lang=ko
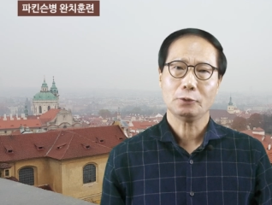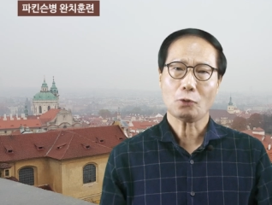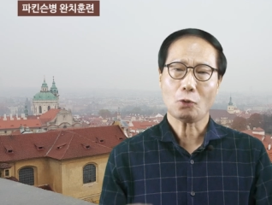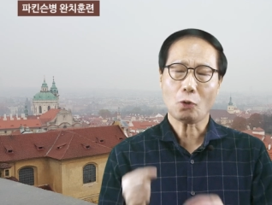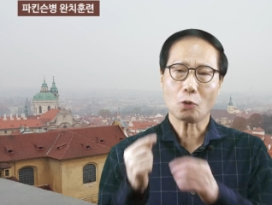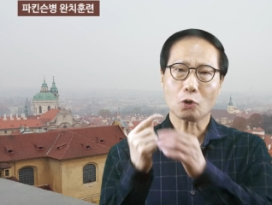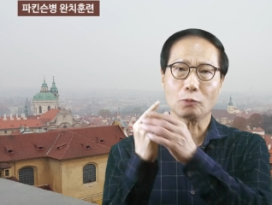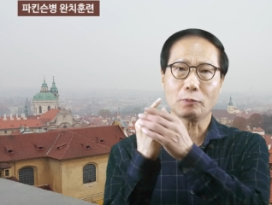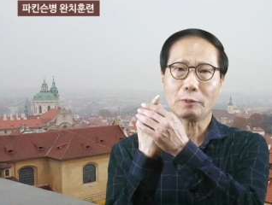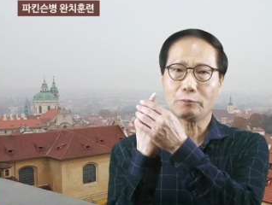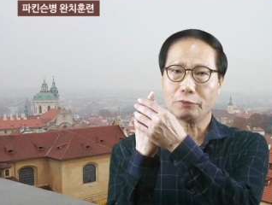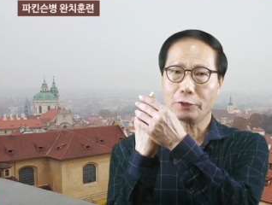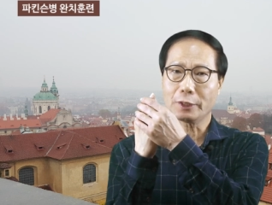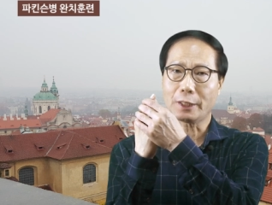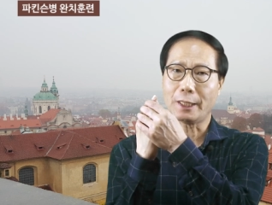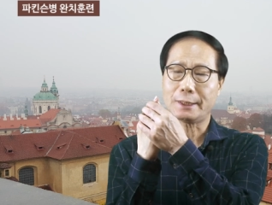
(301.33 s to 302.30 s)
조그만
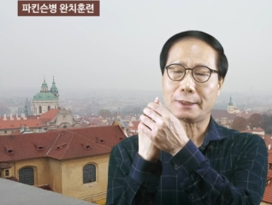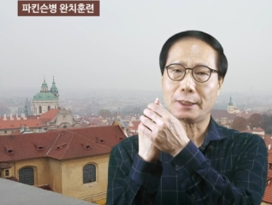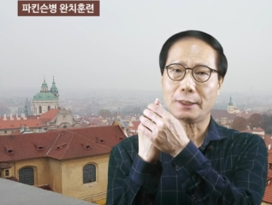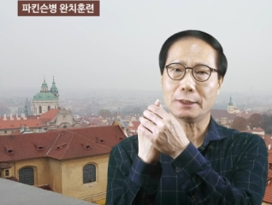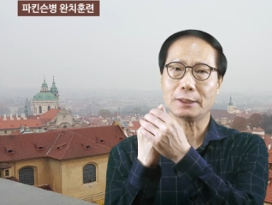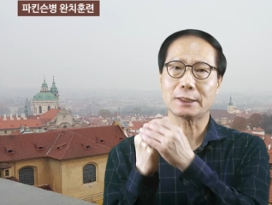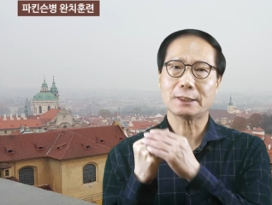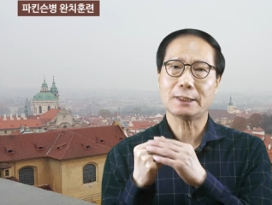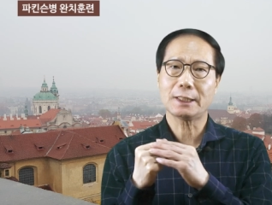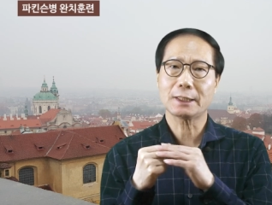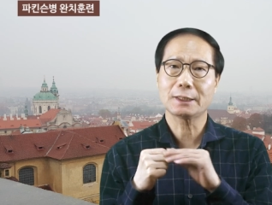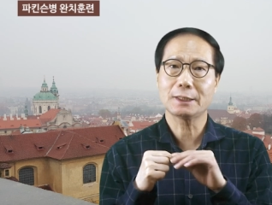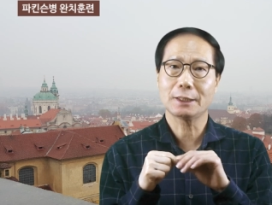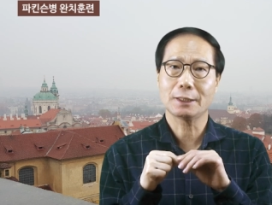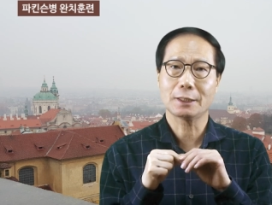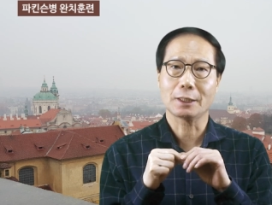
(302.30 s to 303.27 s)
부위가 있어요.
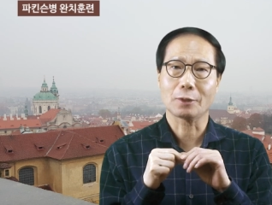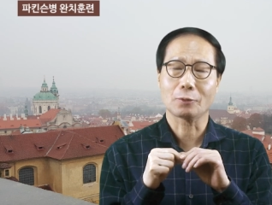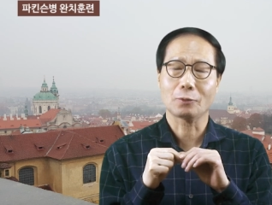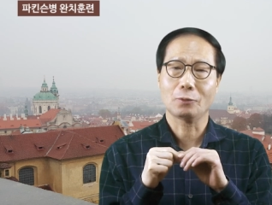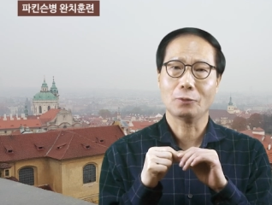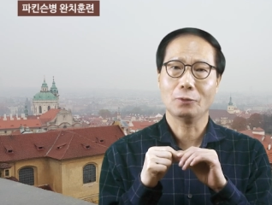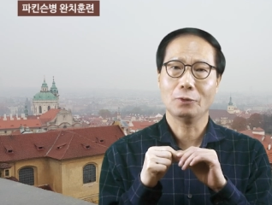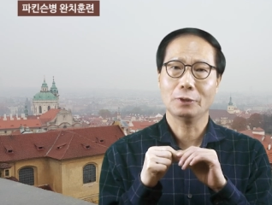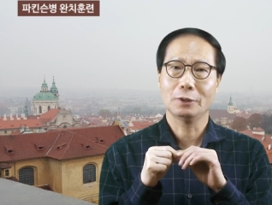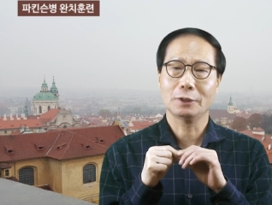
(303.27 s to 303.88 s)
흑색질이라고.